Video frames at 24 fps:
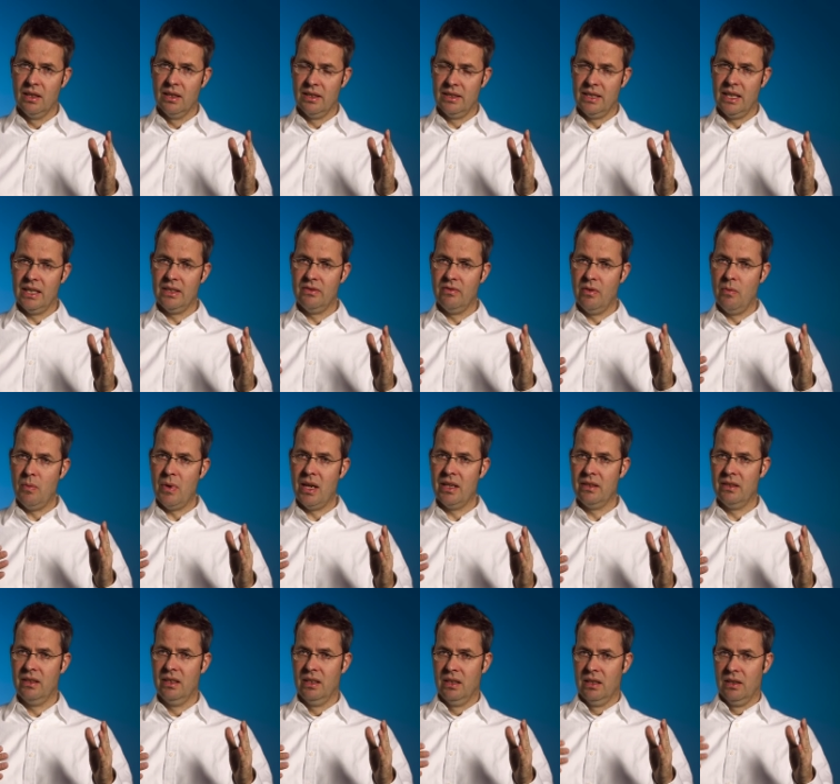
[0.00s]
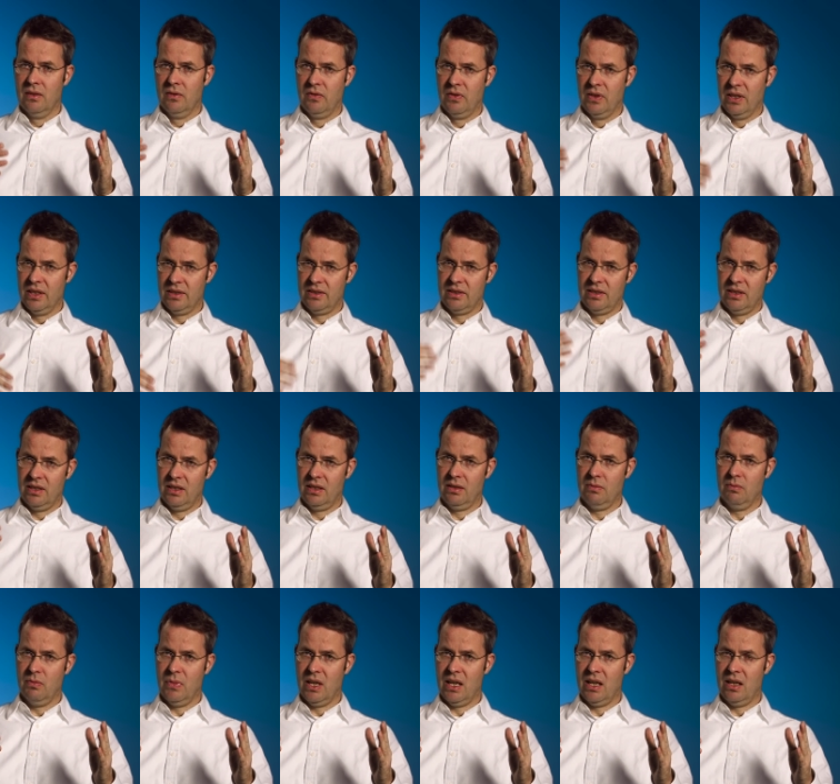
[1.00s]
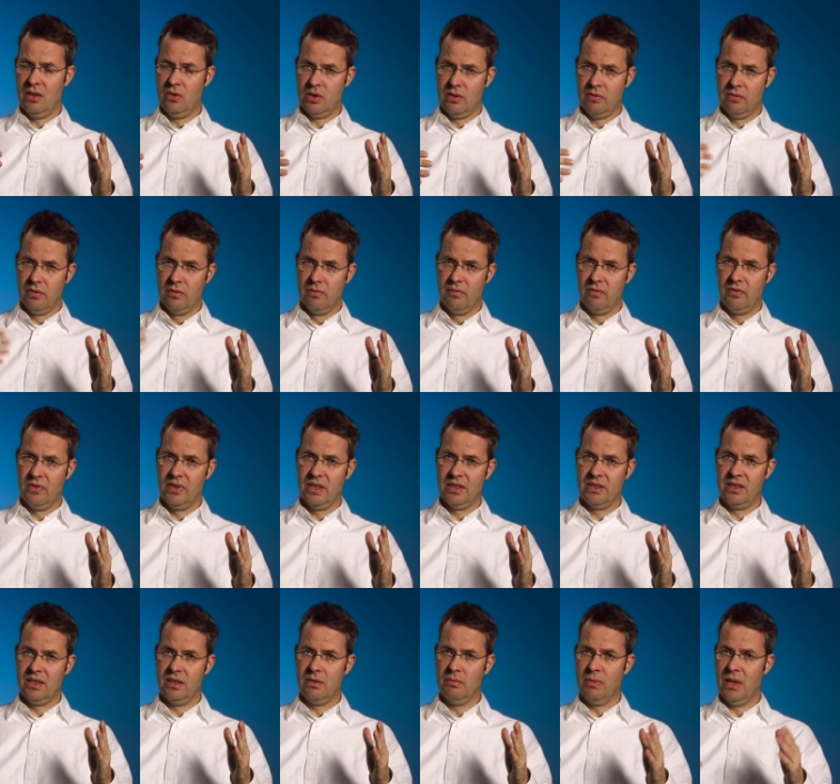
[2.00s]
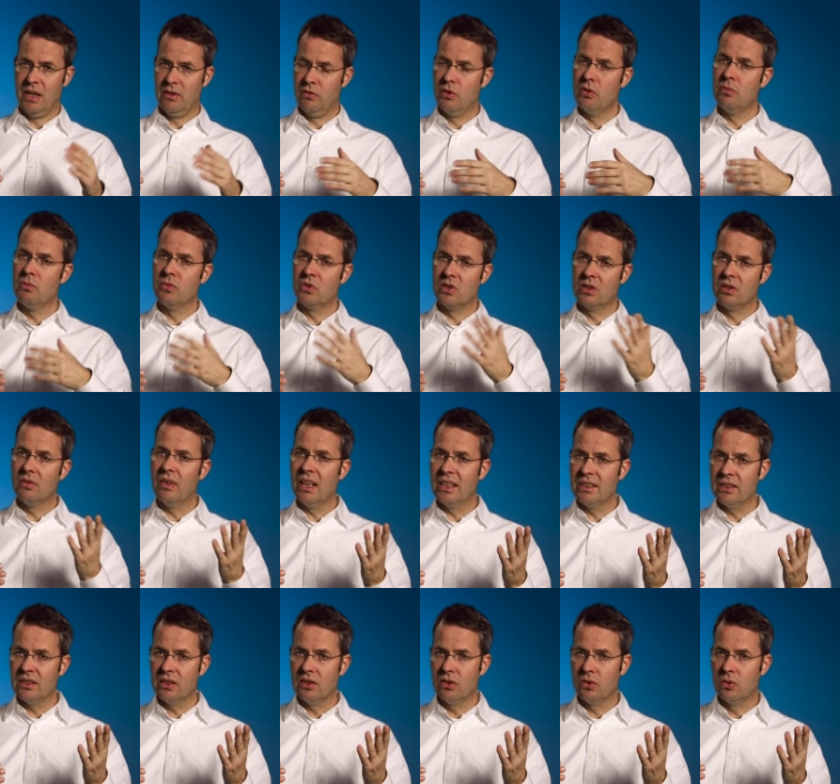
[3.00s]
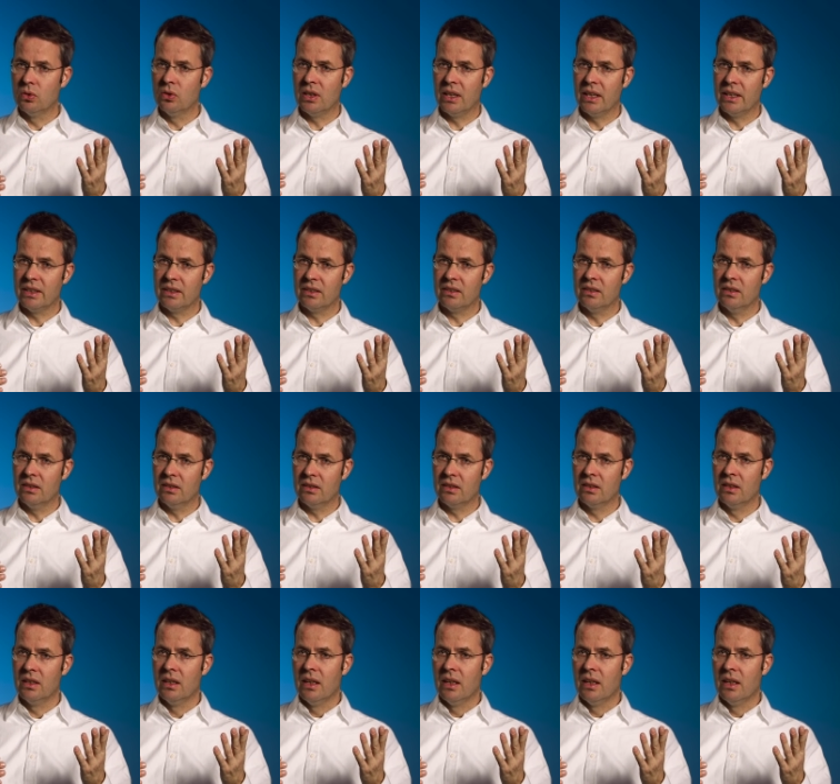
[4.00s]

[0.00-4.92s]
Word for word: Das heißt, wenn man 40 mal oder 45 mal 25 hochrechnet,